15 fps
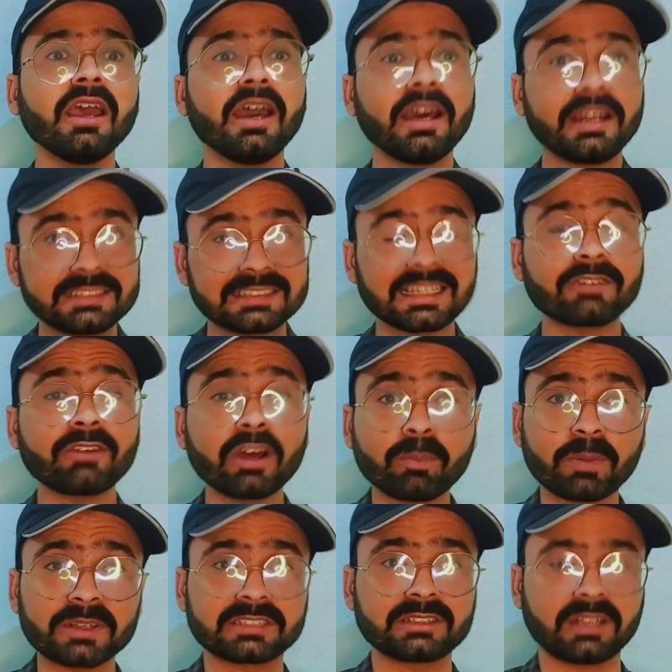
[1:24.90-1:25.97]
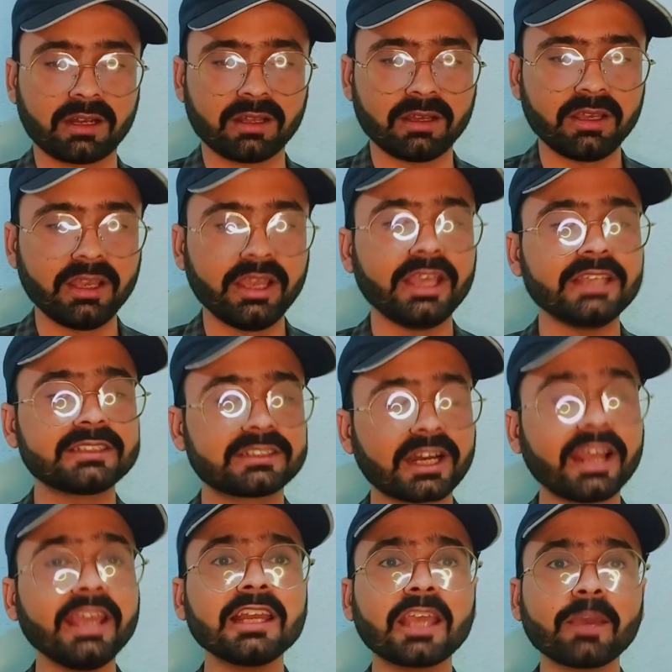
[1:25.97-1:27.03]
रिजर्वर पर्सनल
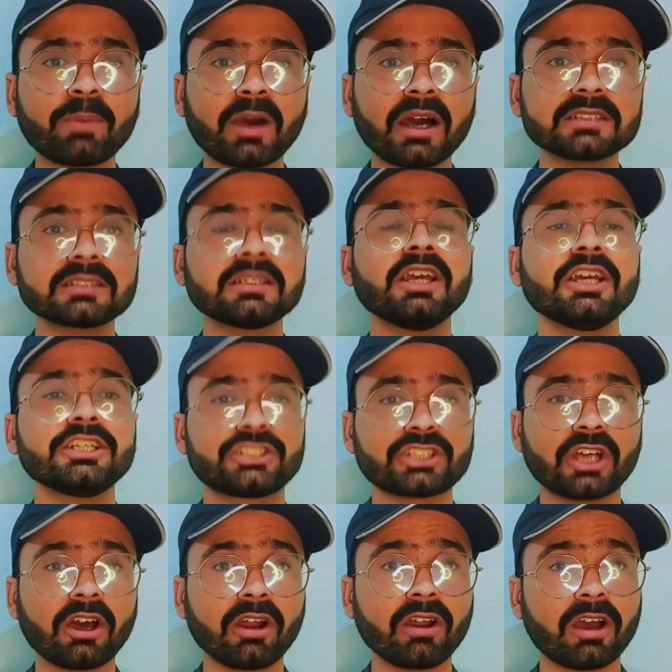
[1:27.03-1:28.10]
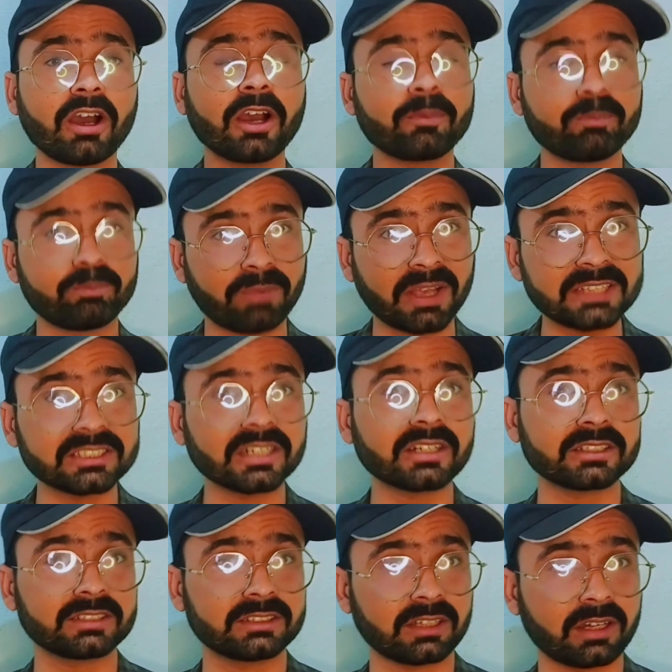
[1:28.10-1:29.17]
इसराइल के पास चार लाख पैंसठ
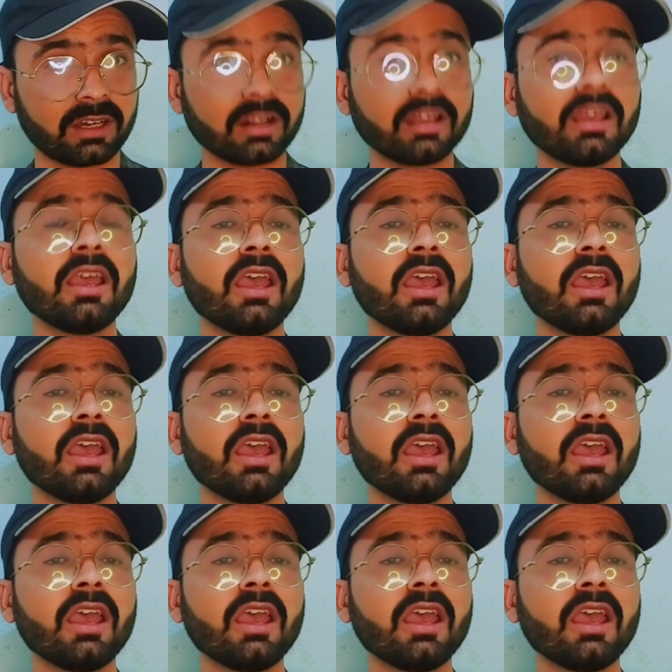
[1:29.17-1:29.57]
हज़ार